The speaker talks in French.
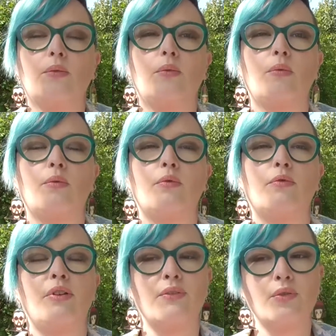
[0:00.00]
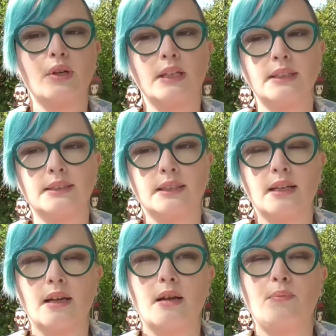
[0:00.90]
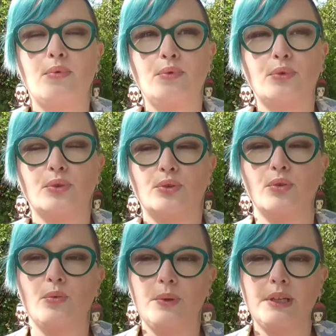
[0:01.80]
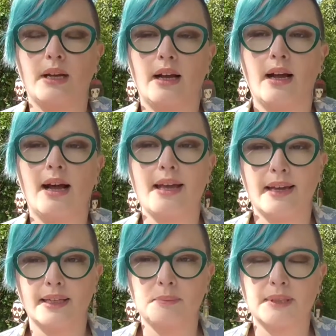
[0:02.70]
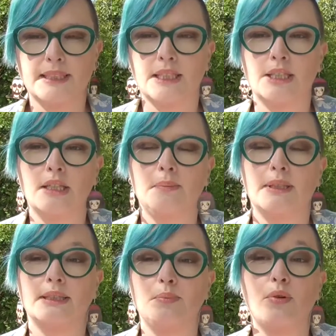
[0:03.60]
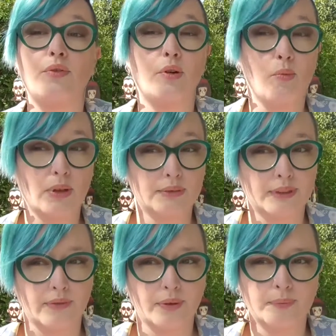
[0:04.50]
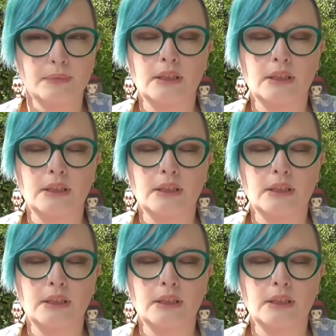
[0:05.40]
on favorise plutôt celui à ARN messager parce qu'il provoque moins de fièvre.